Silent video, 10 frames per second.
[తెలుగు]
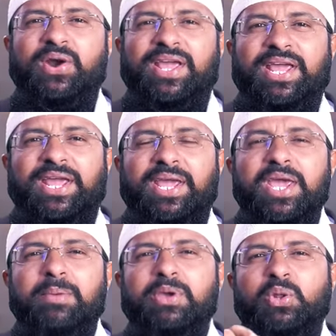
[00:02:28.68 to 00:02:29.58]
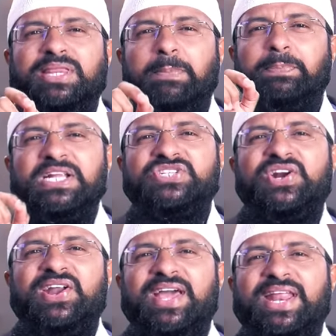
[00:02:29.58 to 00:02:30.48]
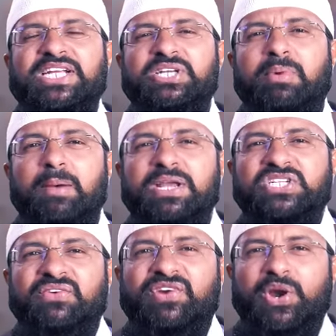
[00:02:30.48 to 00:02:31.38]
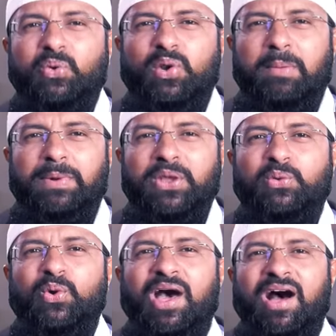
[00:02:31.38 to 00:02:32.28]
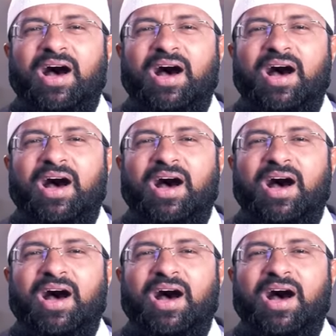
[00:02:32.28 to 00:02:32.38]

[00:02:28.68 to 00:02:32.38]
నుండి మీరు తప్పించండి అని క్షమాభిక్ష వేడుకున్నప్పటికీ కూడా